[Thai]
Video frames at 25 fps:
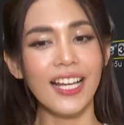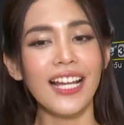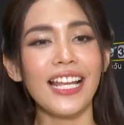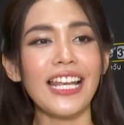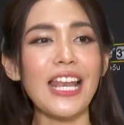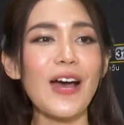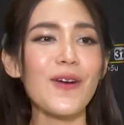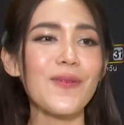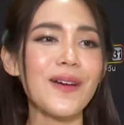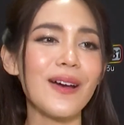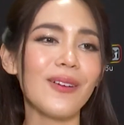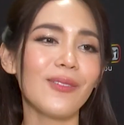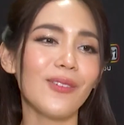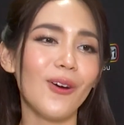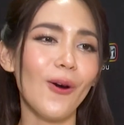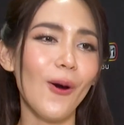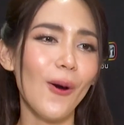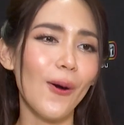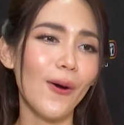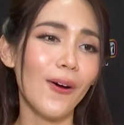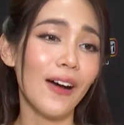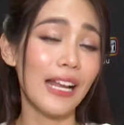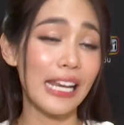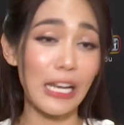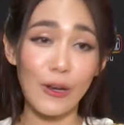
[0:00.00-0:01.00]
เราแบบ
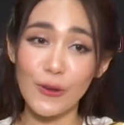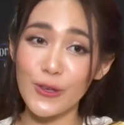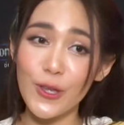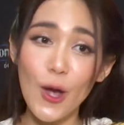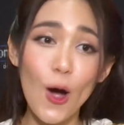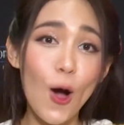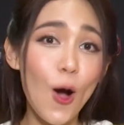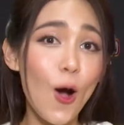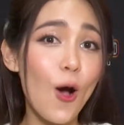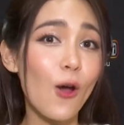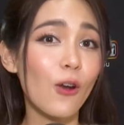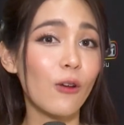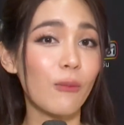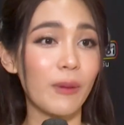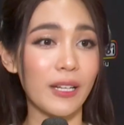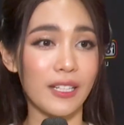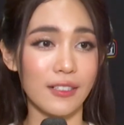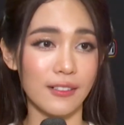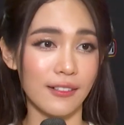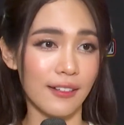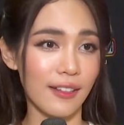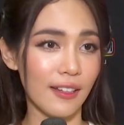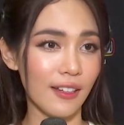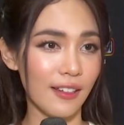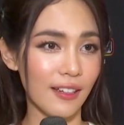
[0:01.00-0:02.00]
โอ้เราย่อลงไป
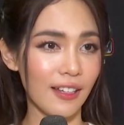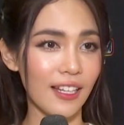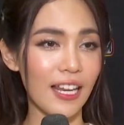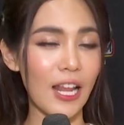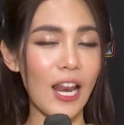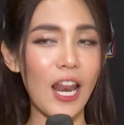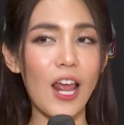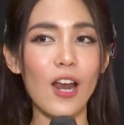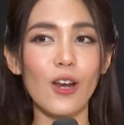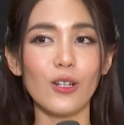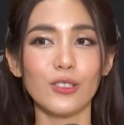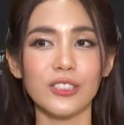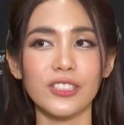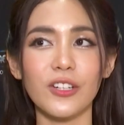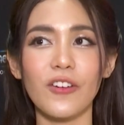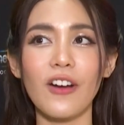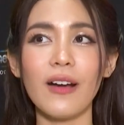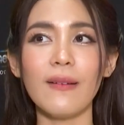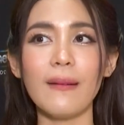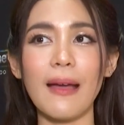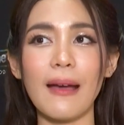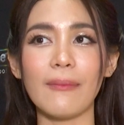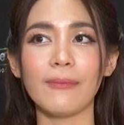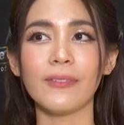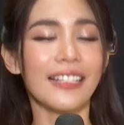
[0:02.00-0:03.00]
เลยแล้วเรารู้สึก
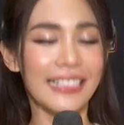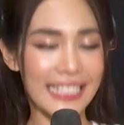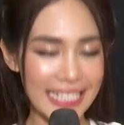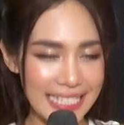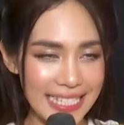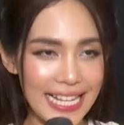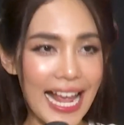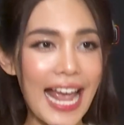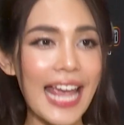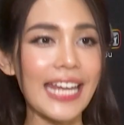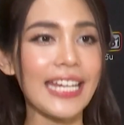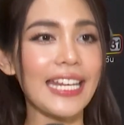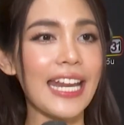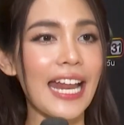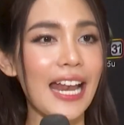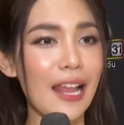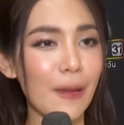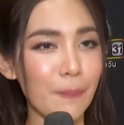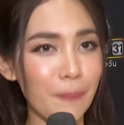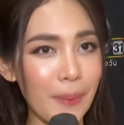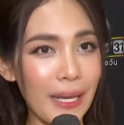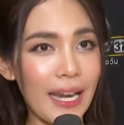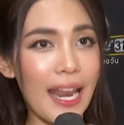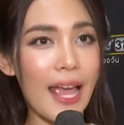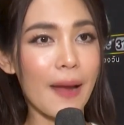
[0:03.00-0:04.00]
ว่าแบบดีใจที่
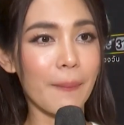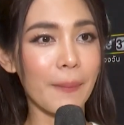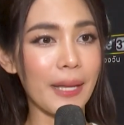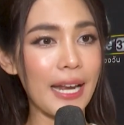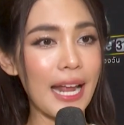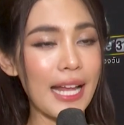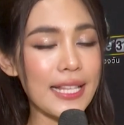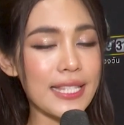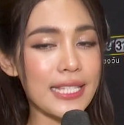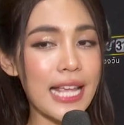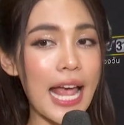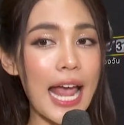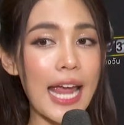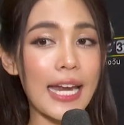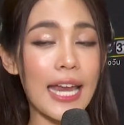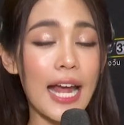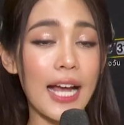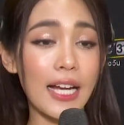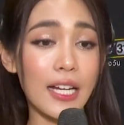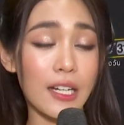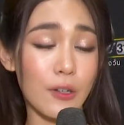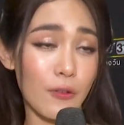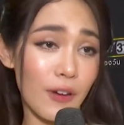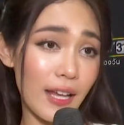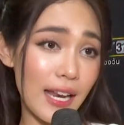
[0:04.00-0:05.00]
ได้เป็นแรงบันดาลใจ
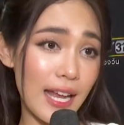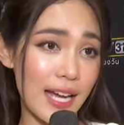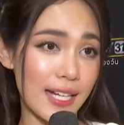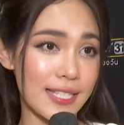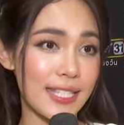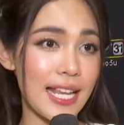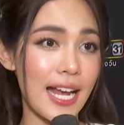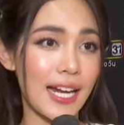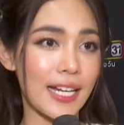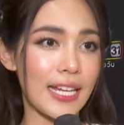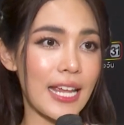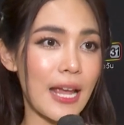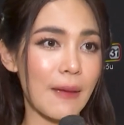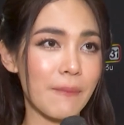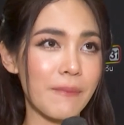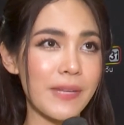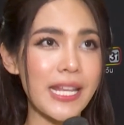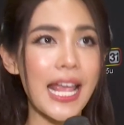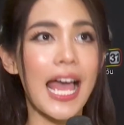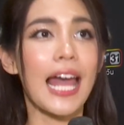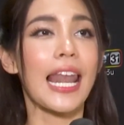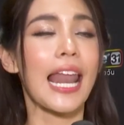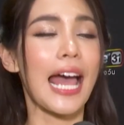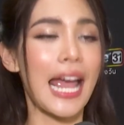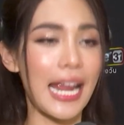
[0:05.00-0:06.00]
ถ้าเกิดว่าหลังจากนี้
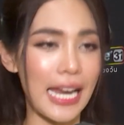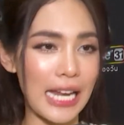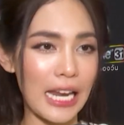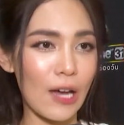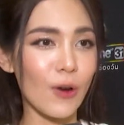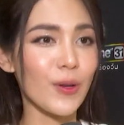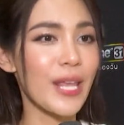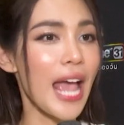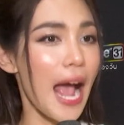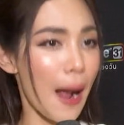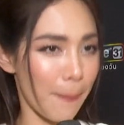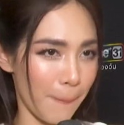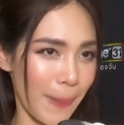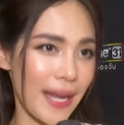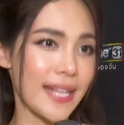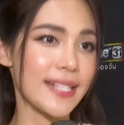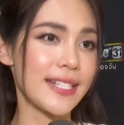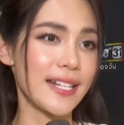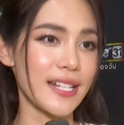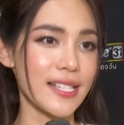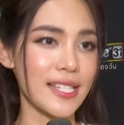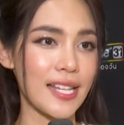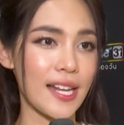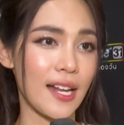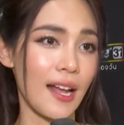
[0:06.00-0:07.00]
มีอะไรแล้วอยากเป็น
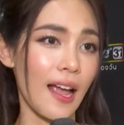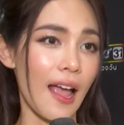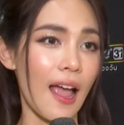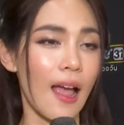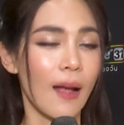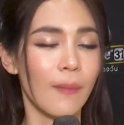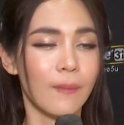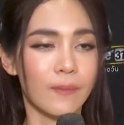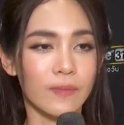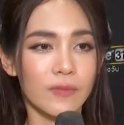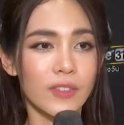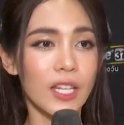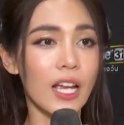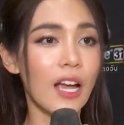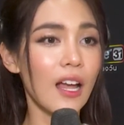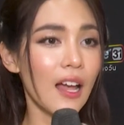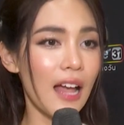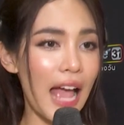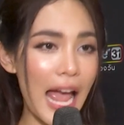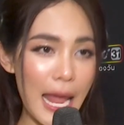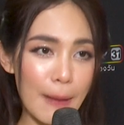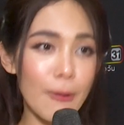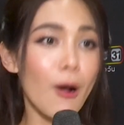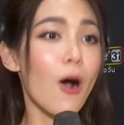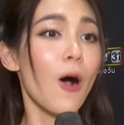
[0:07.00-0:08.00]
จริงๆอ่ะ
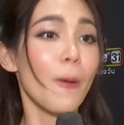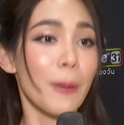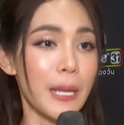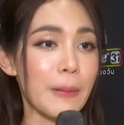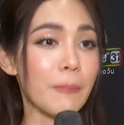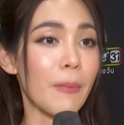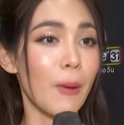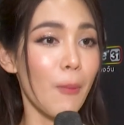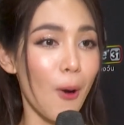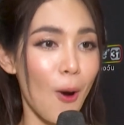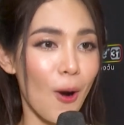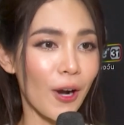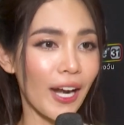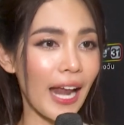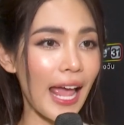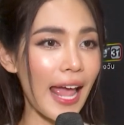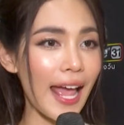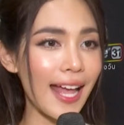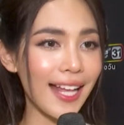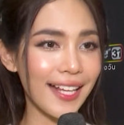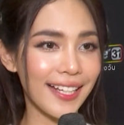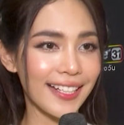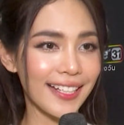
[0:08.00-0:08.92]
ให้พ่อพิมพ์มาบอกนะ